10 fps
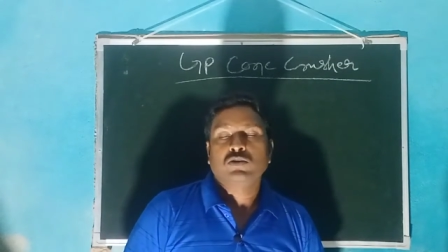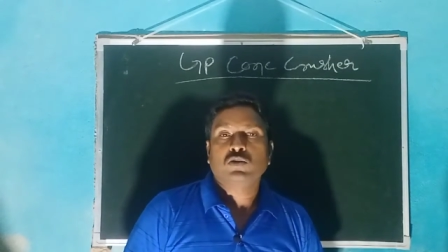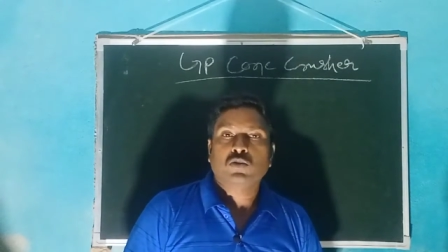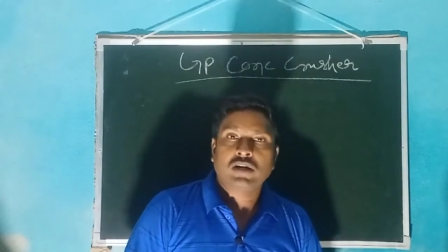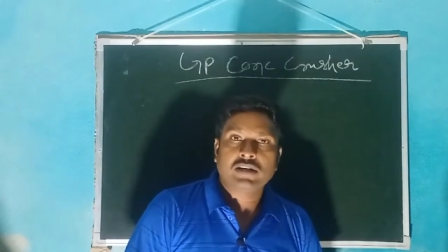जो
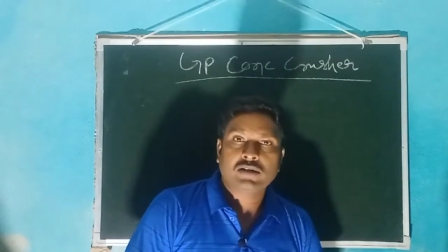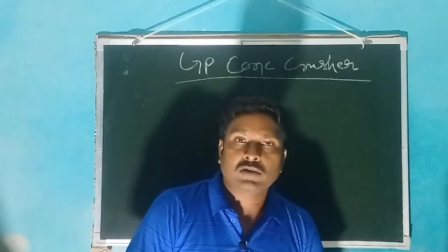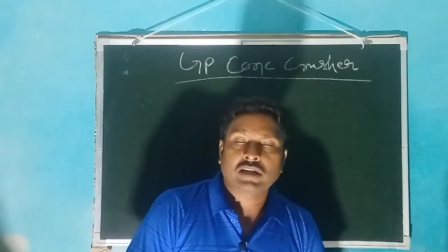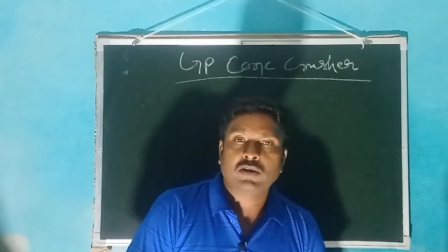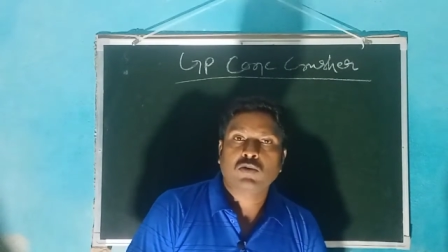क्वालिटी
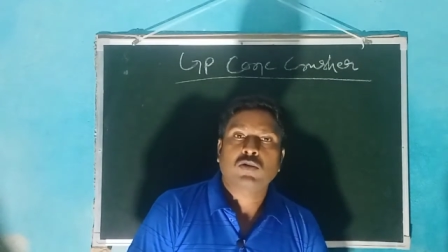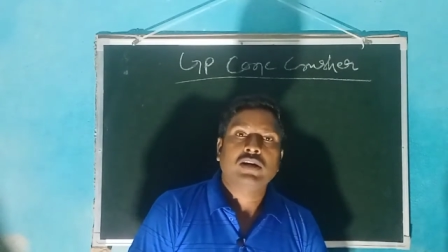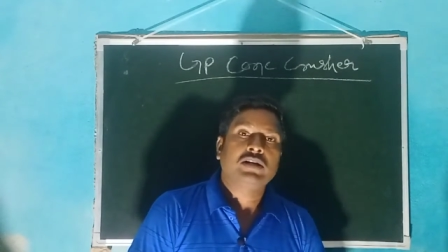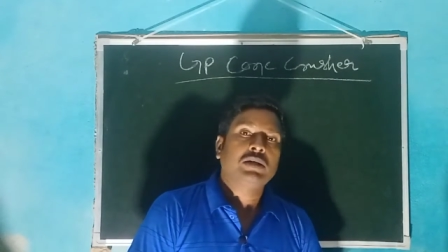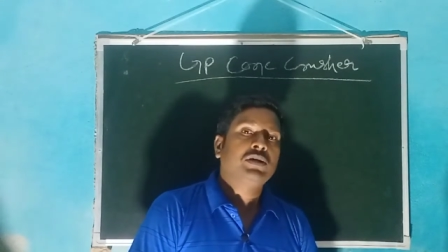होता है वो
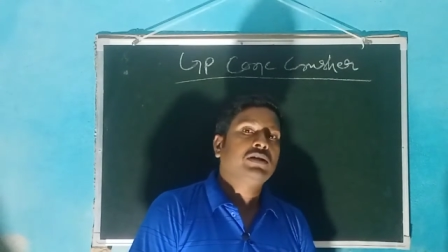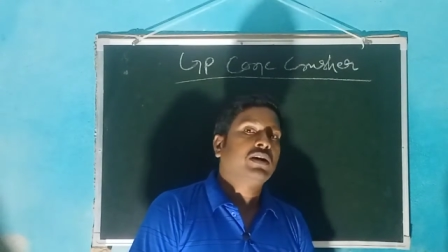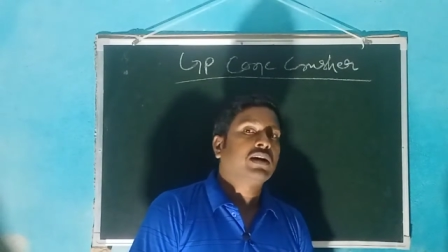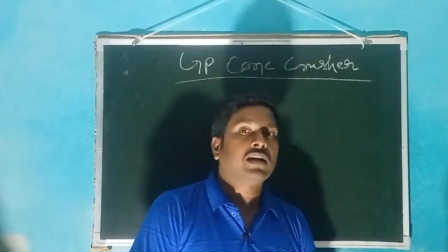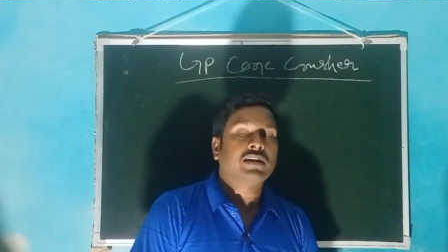क्वालिटी भी
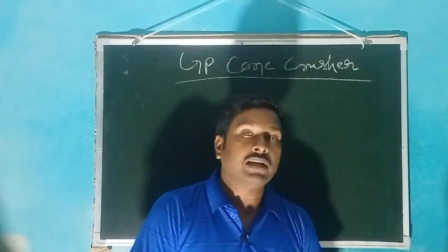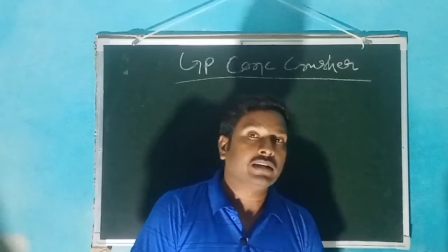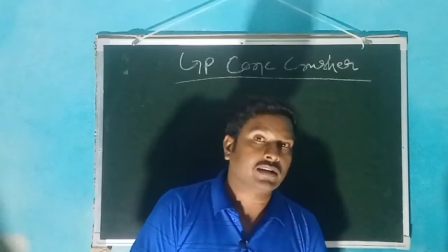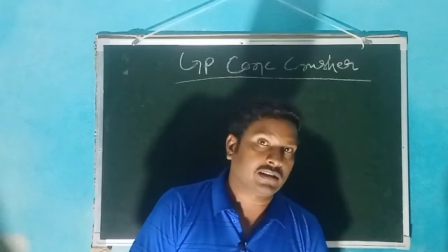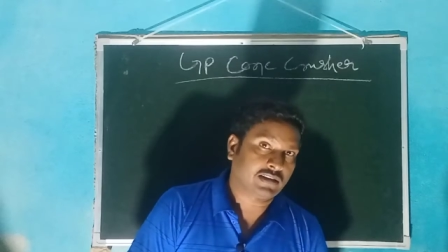ढंग का नहीं
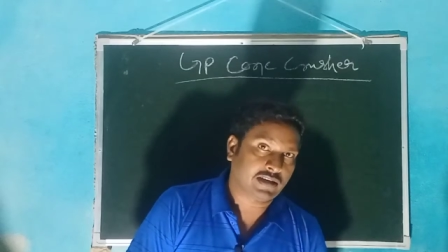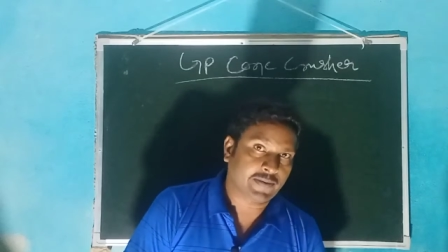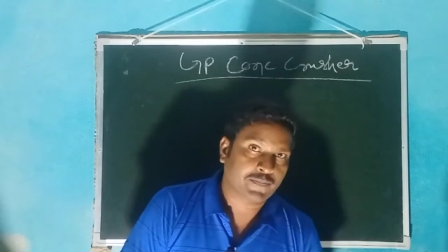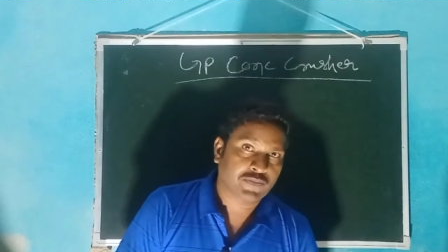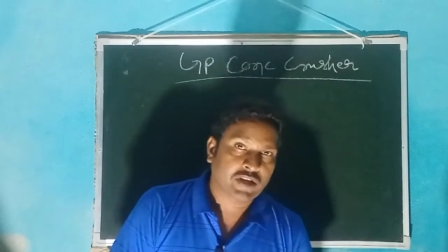निकलता
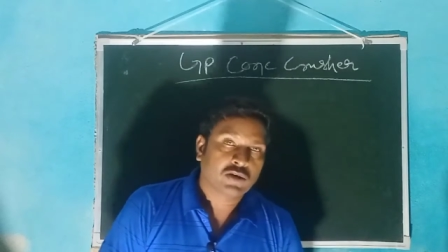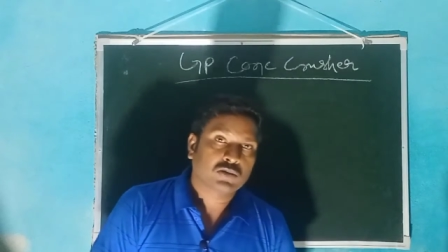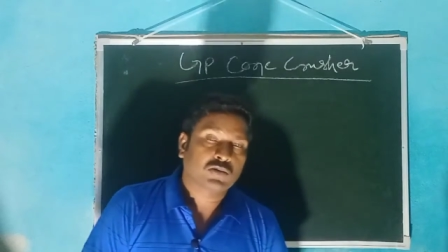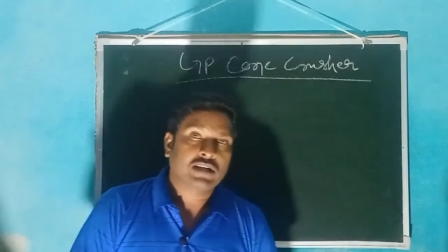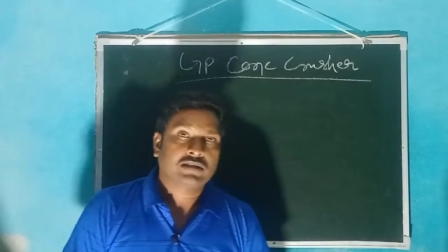है
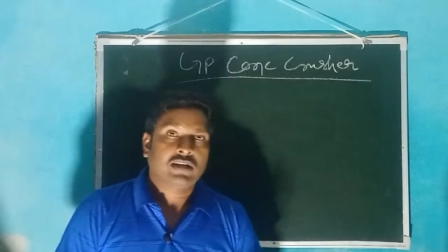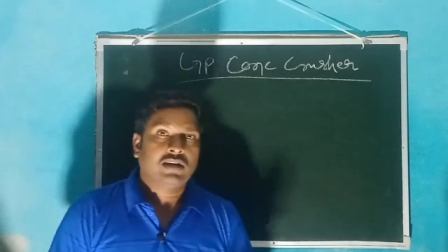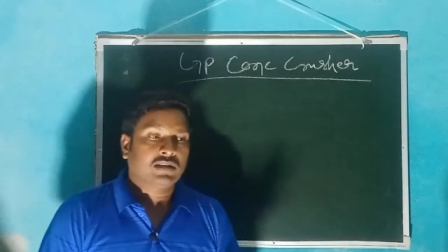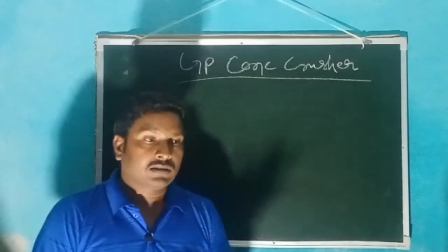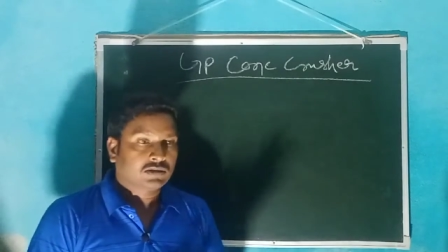तो ऐसा
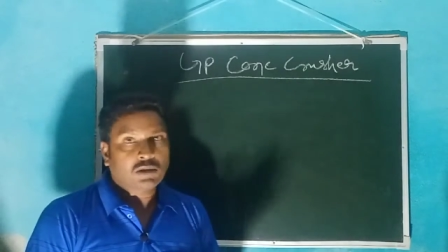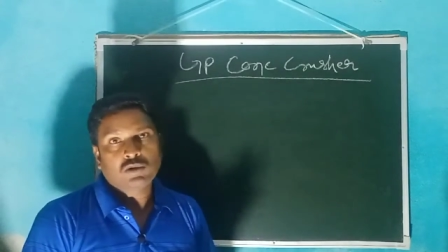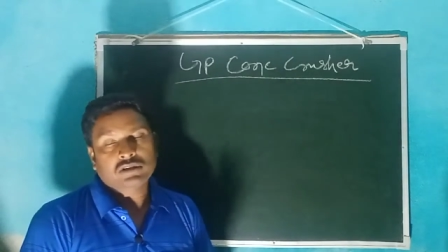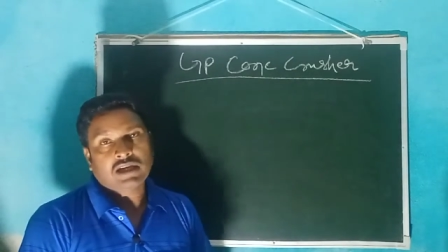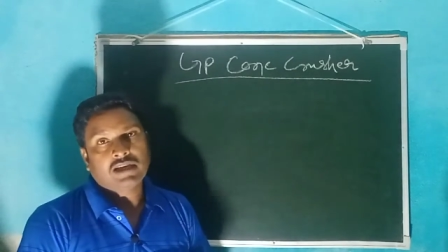तब
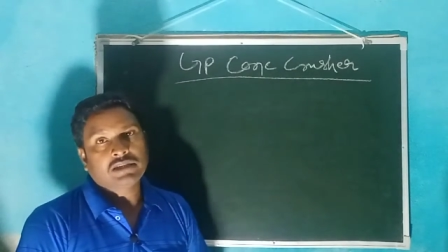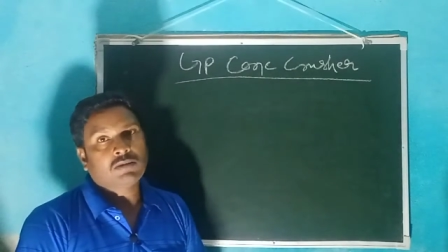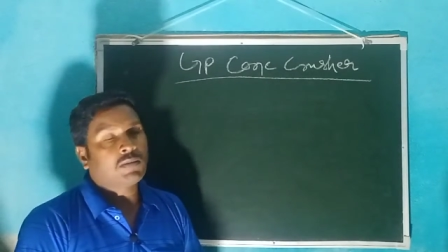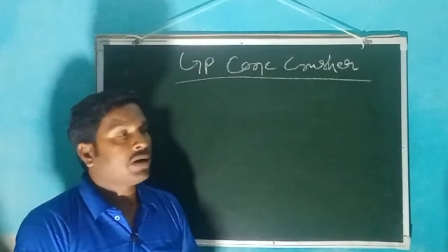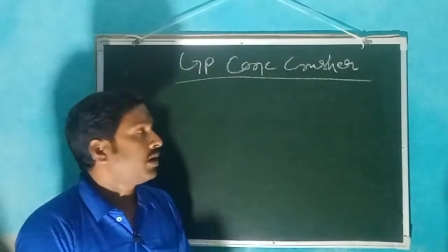होता है जब
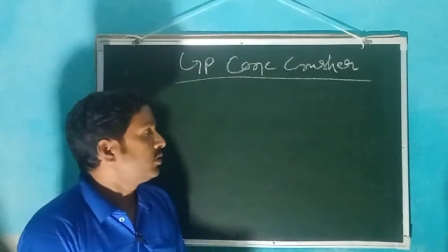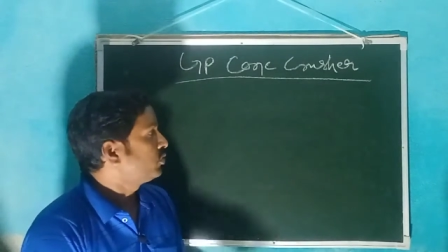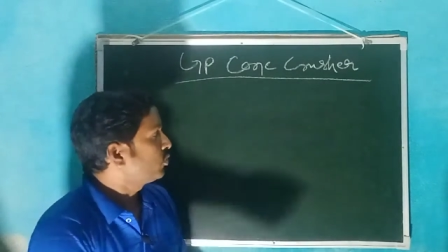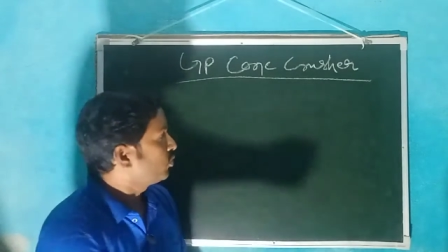हमारा जो